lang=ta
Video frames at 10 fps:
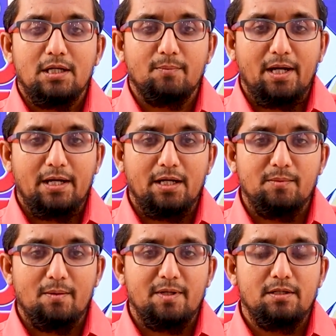நம்ம
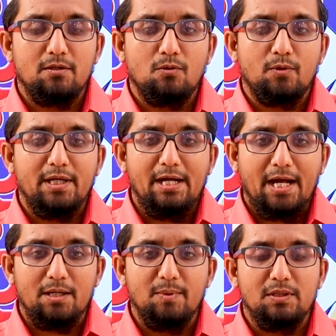அகாடமி அமைந்திருக்கக்கூடிய
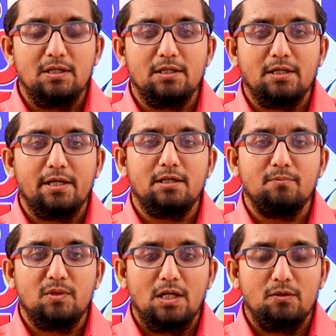ஐம்பத்தி ஏழு
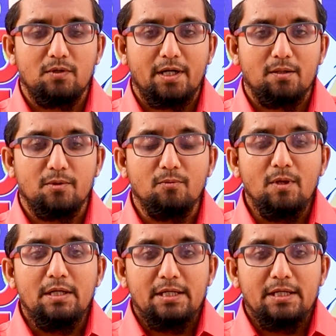கிளைகளிலும் தேர்வு நடைபெறும்